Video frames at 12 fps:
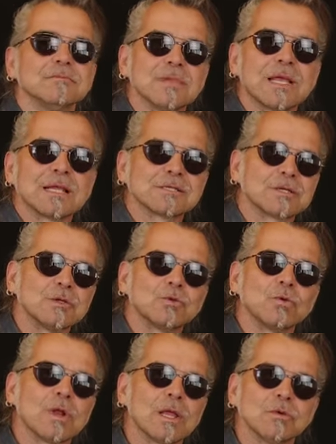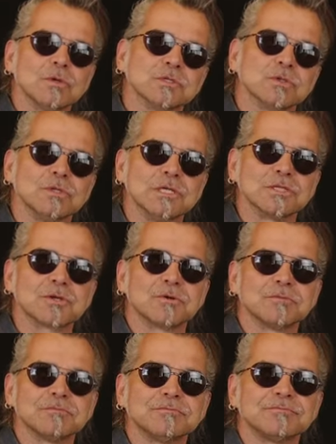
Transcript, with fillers: nella scrittura di questo disco.